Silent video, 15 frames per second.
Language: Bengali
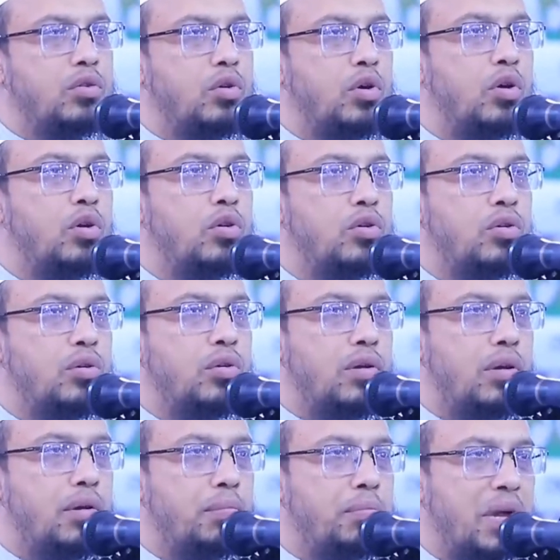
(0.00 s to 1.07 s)
তো
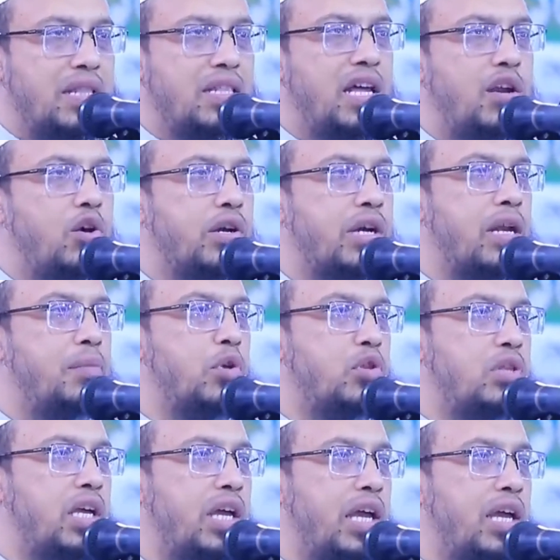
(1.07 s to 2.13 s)
বান্দার হকের
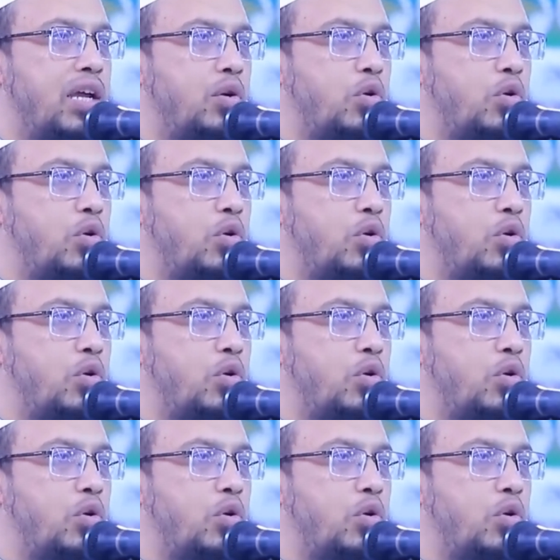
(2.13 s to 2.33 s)
মধ্যে